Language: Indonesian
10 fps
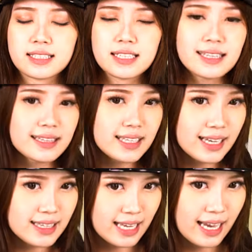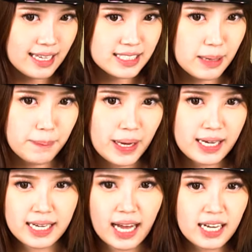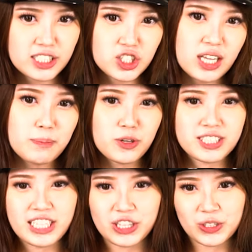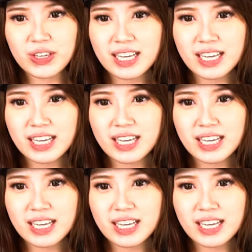Jadi nantikan ya siapakah kejutan bos itu.